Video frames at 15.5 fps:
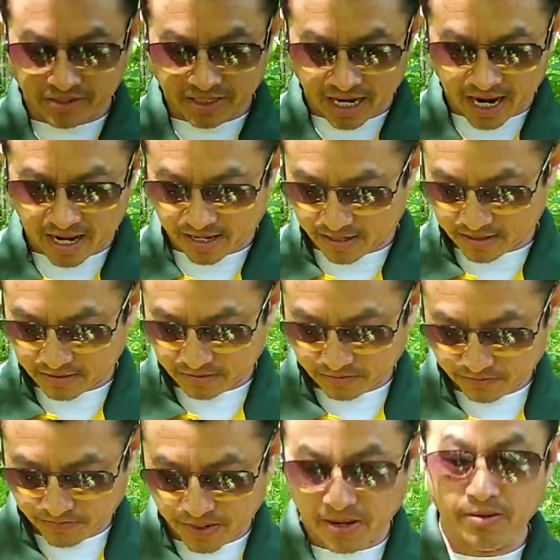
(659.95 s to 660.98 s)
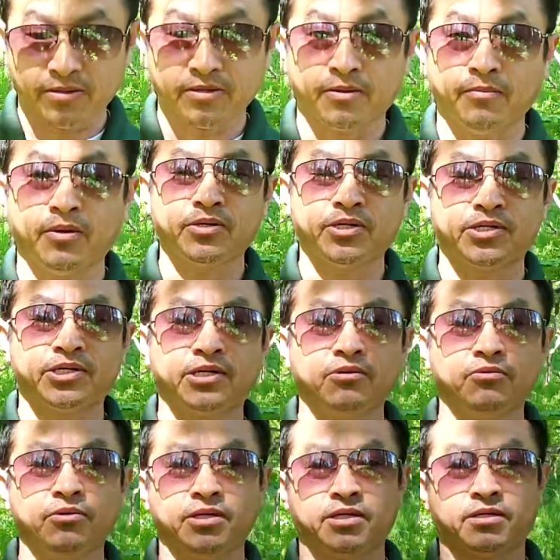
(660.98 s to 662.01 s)
cha bé chồng chỉ xin
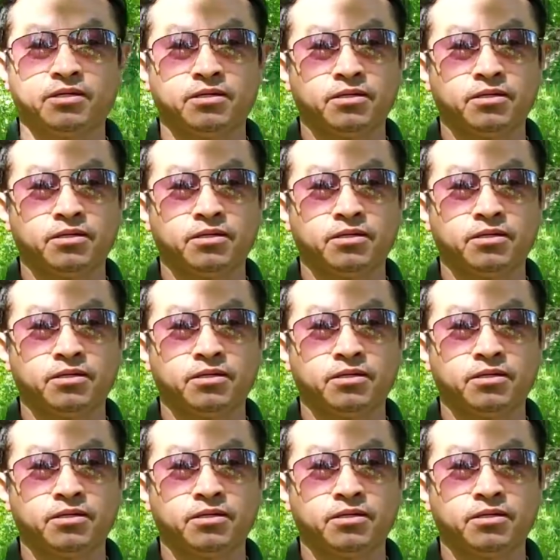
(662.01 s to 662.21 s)
luôn đi